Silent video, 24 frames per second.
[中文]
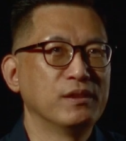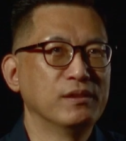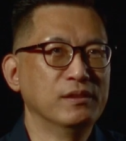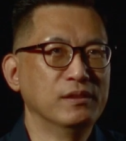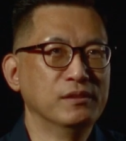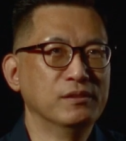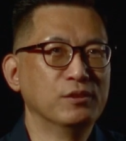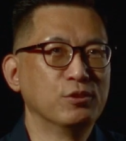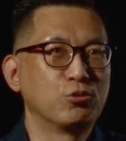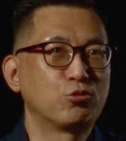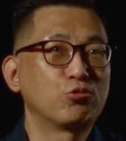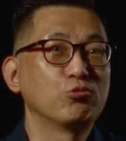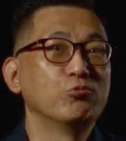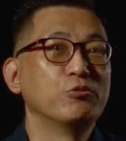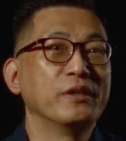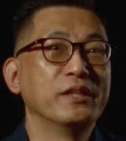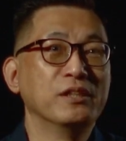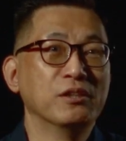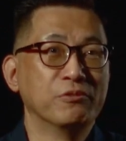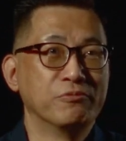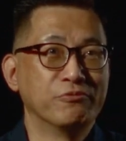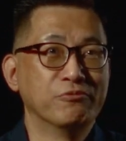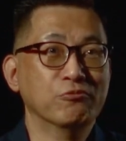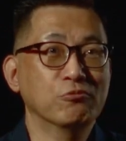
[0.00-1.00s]
呃数位
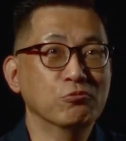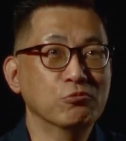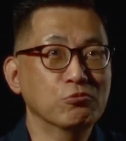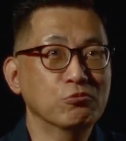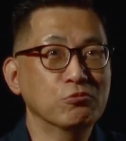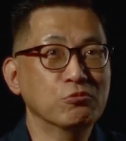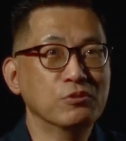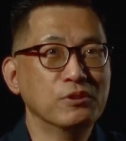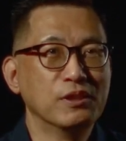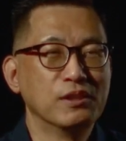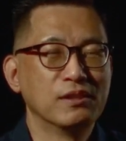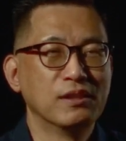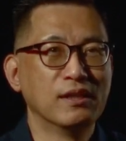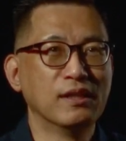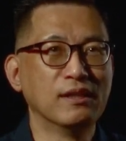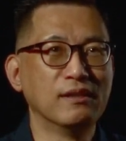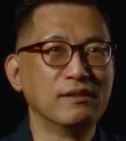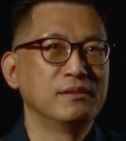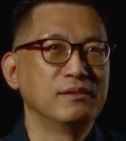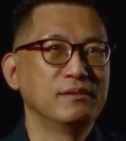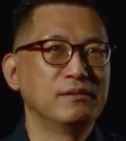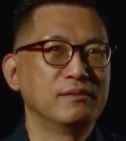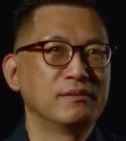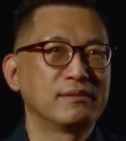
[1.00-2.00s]
的服务。
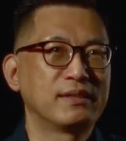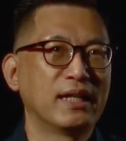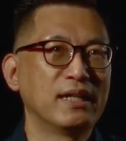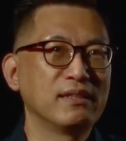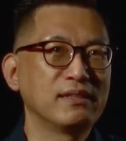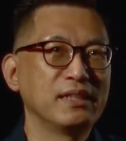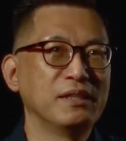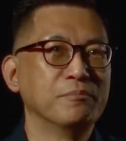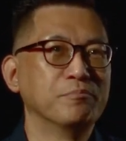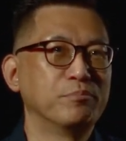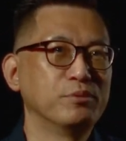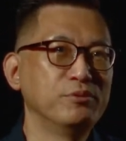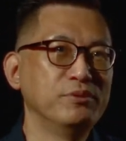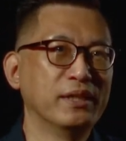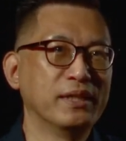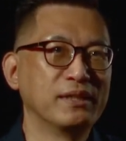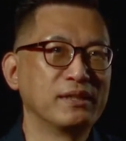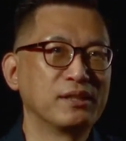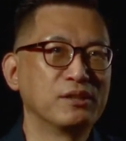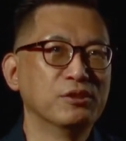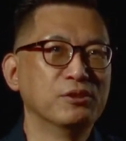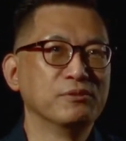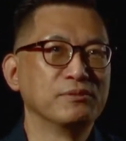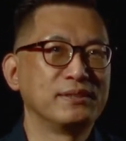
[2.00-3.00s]
当你不
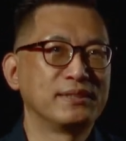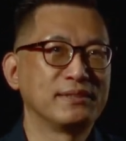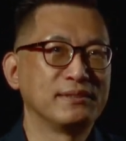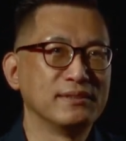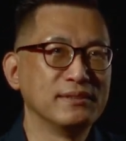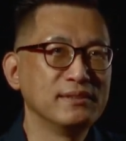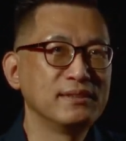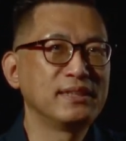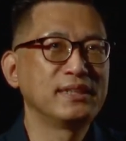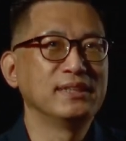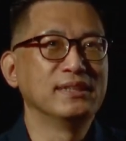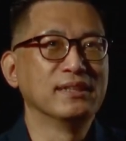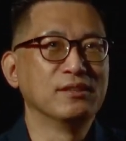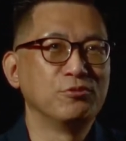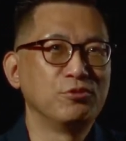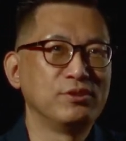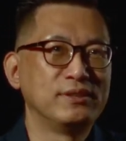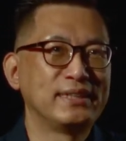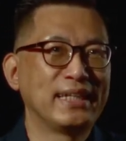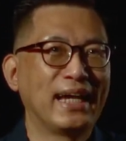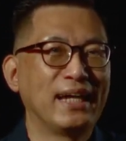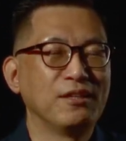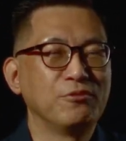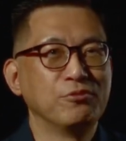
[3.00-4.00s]
能够实体的去
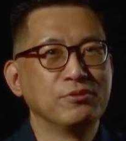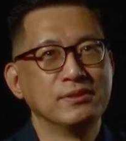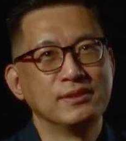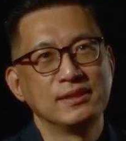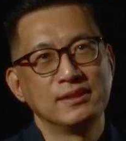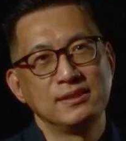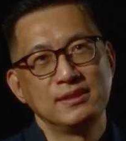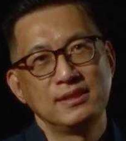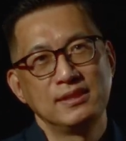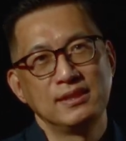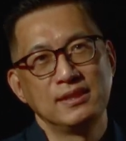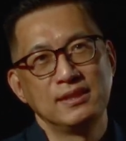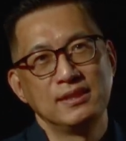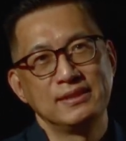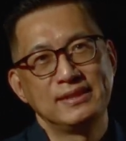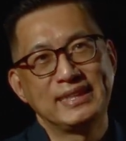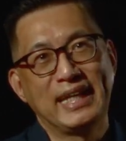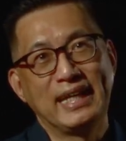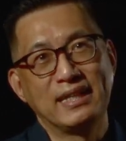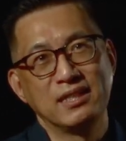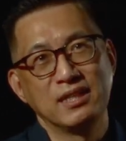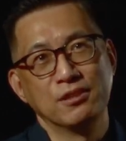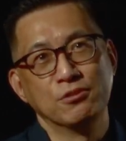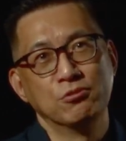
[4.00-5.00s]
参与这些
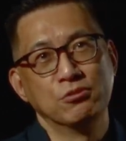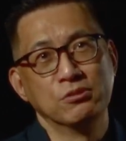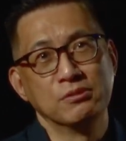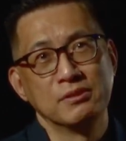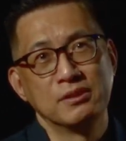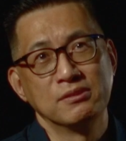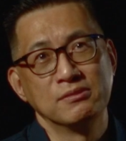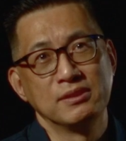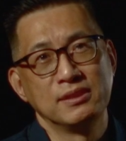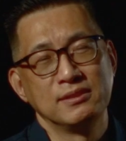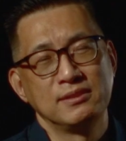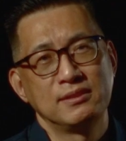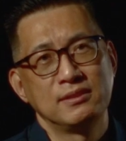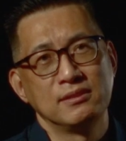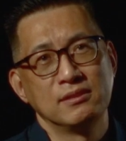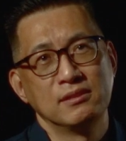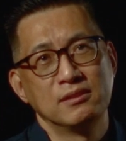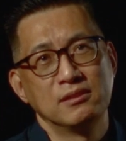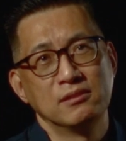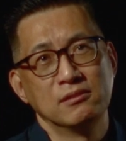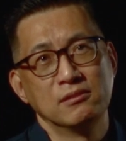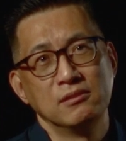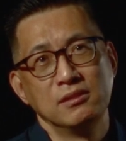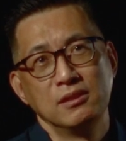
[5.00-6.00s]
展演活动的时
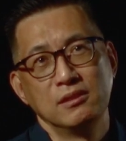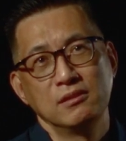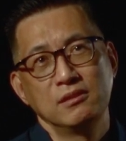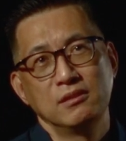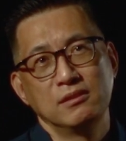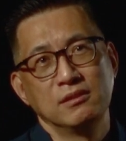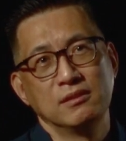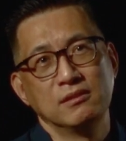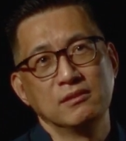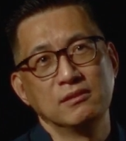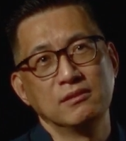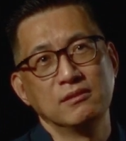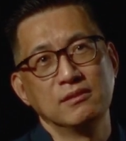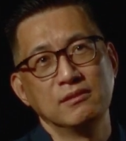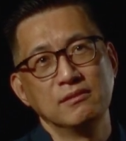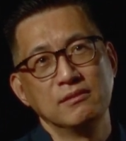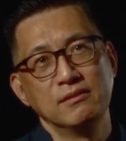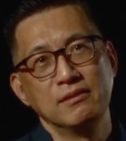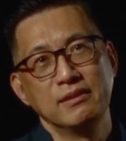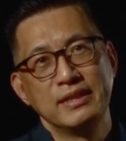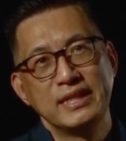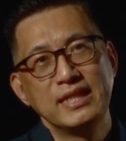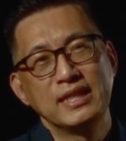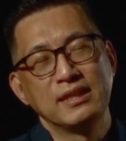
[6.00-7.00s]
候，呃，
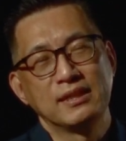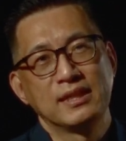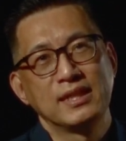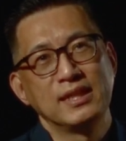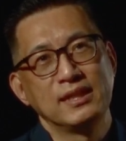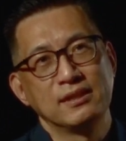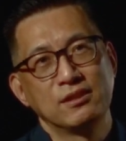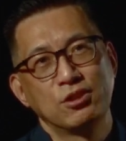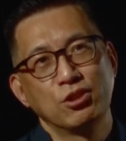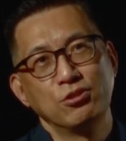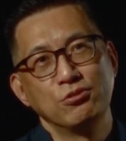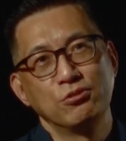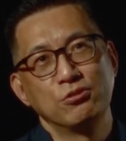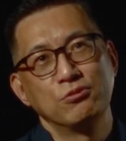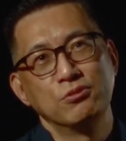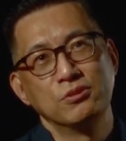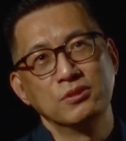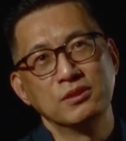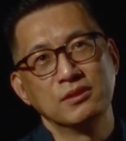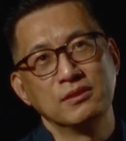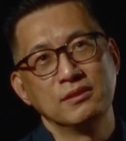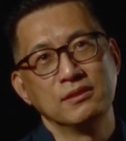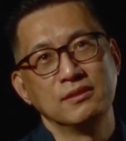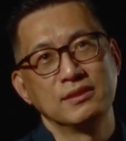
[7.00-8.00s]
你也可以透
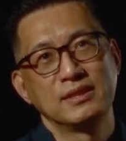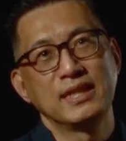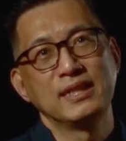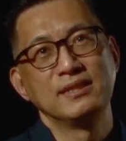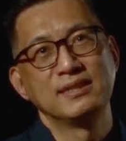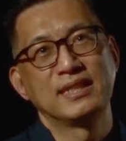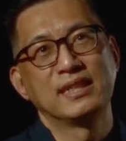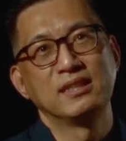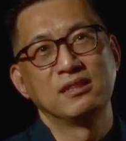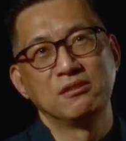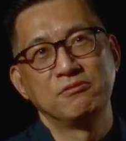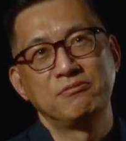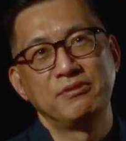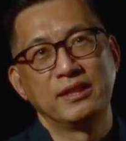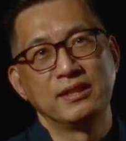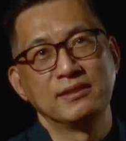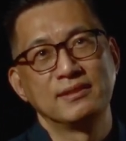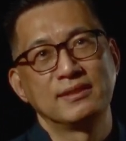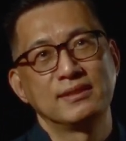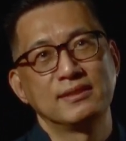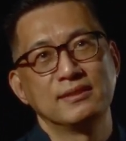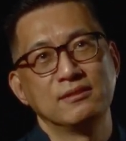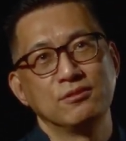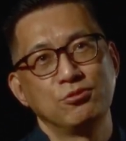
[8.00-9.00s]
过线上的方
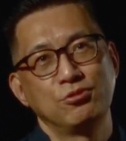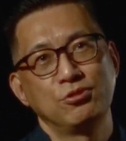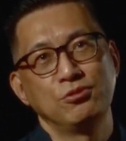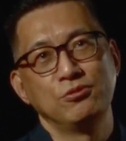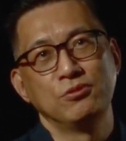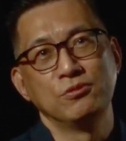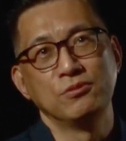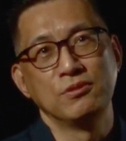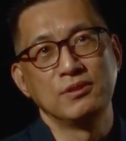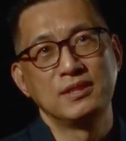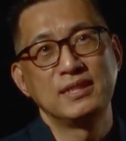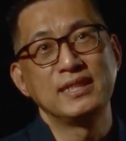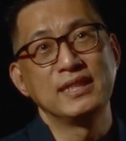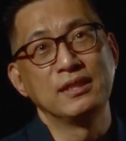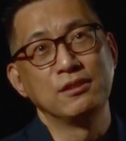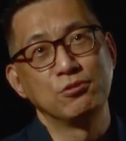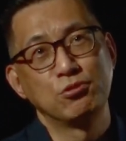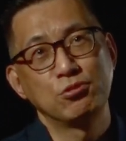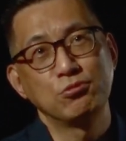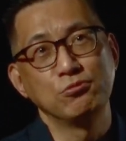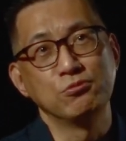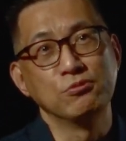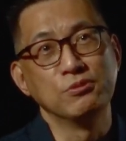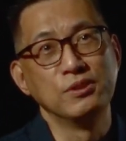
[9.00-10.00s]
式去接
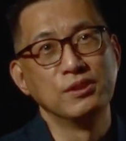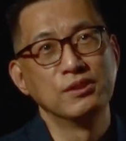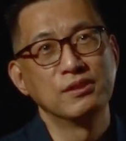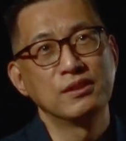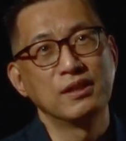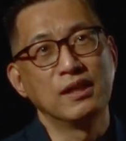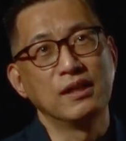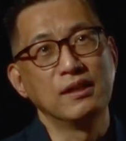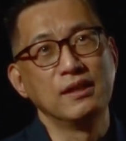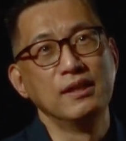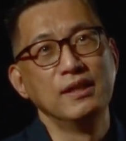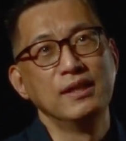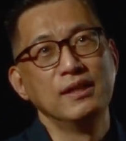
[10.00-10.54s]
触啊。